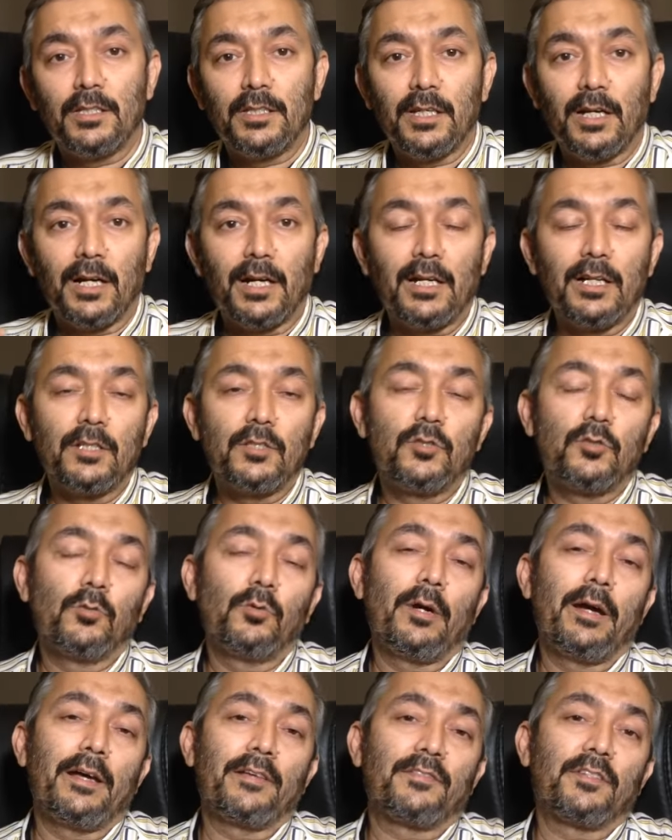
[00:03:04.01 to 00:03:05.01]
या
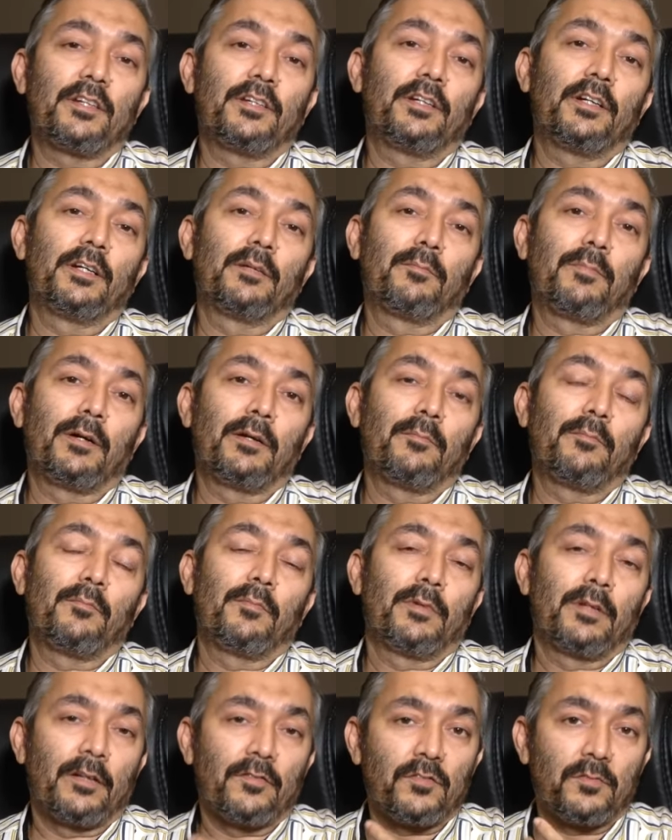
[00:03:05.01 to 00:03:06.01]
जो ऐसे टेढ़पन
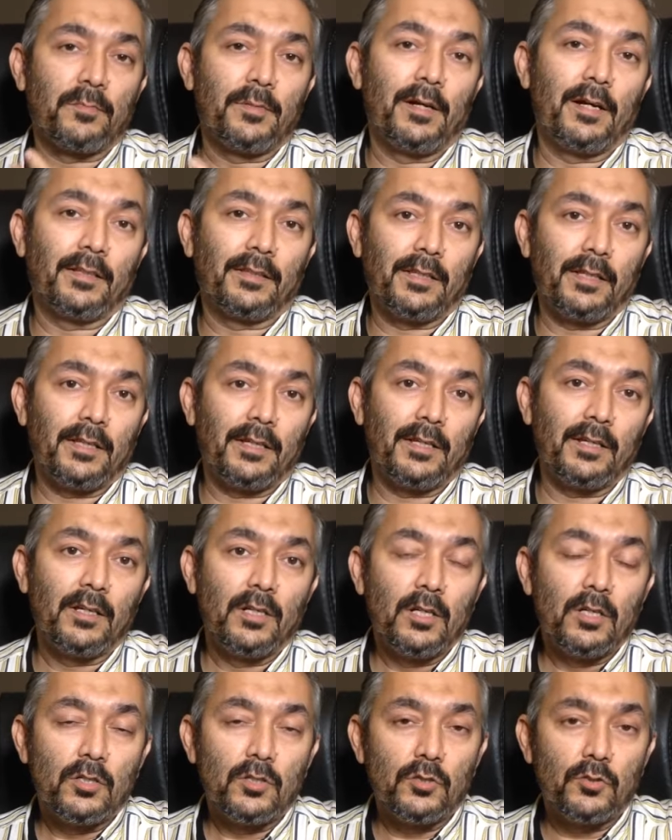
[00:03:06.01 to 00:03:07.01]
नफ्स में आते हैं
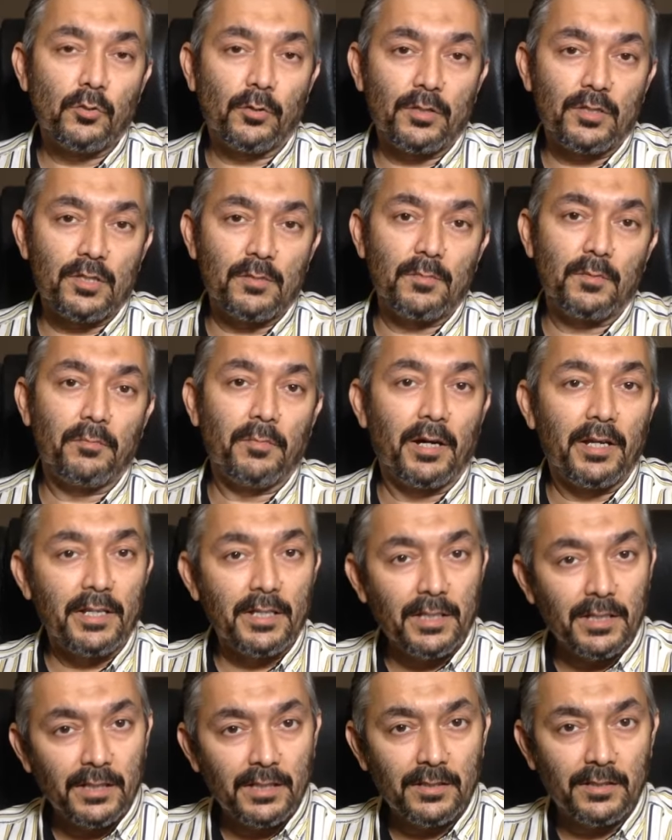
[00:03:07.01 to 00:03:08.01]
जो किसी बीमारी
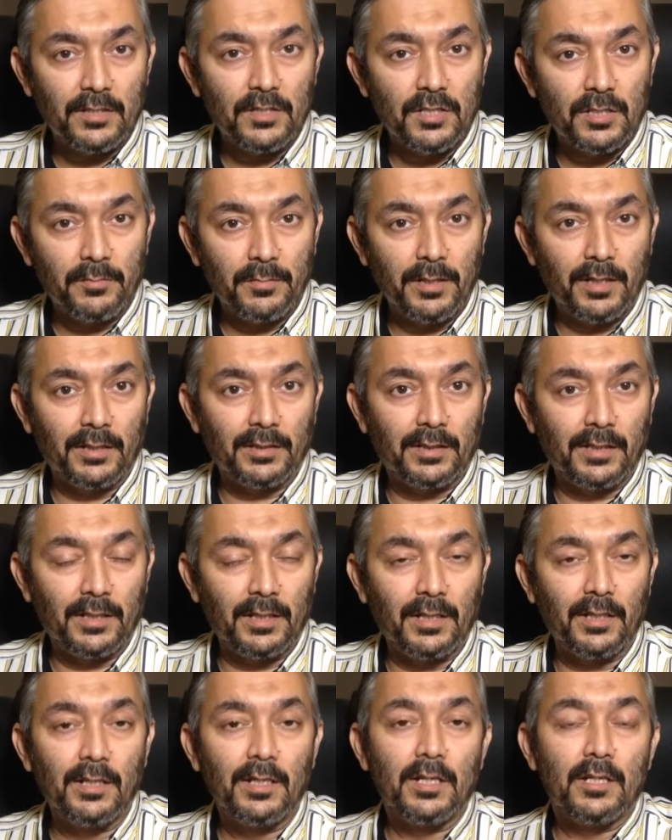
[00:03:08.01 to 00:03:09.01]
के नतीजे में आते
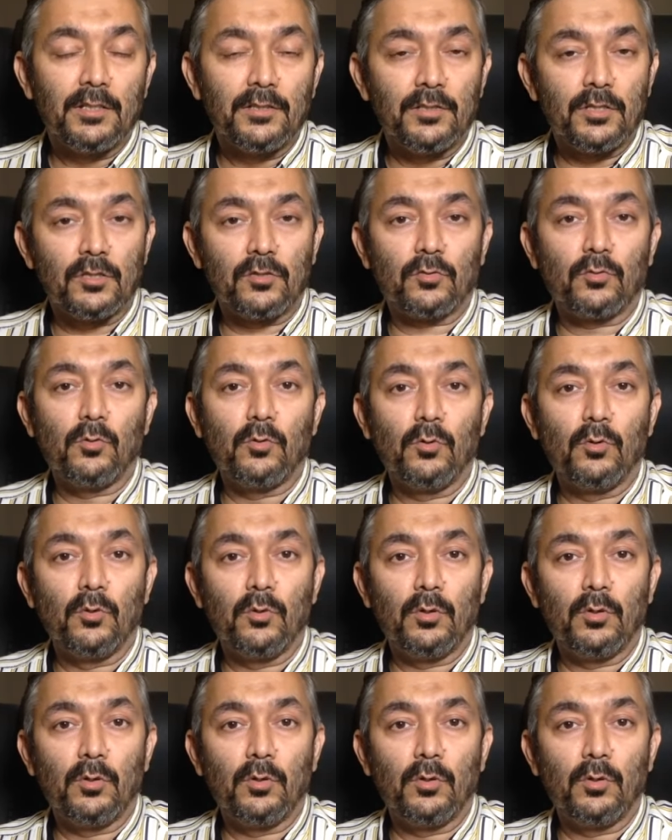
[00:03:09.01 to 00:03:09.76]
हैं जिसको